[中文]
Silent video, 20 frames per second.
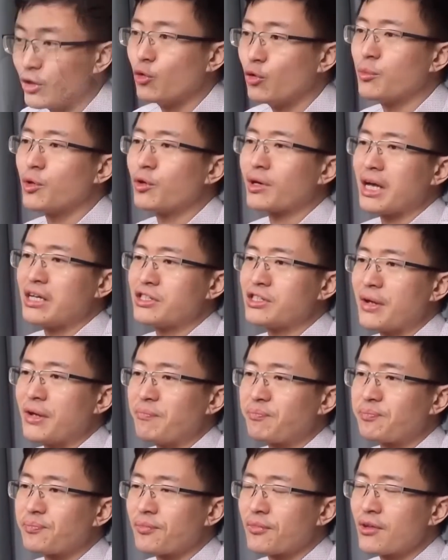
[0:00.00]
底有没有改
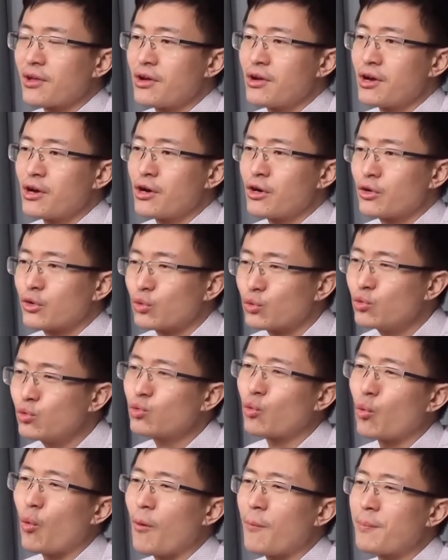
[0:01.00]
善？
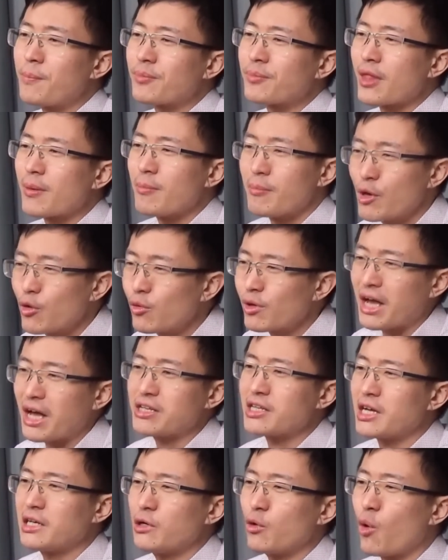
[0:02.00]
如果没有
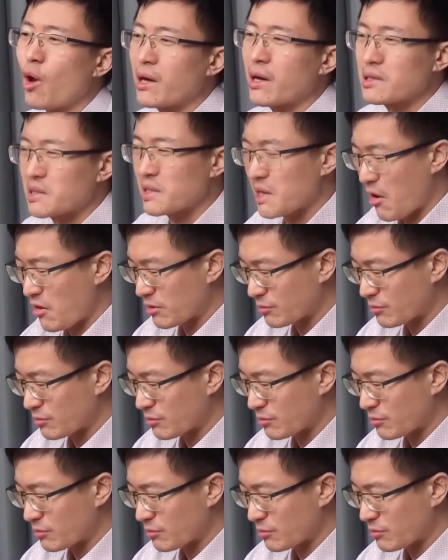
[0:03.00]
改善的话，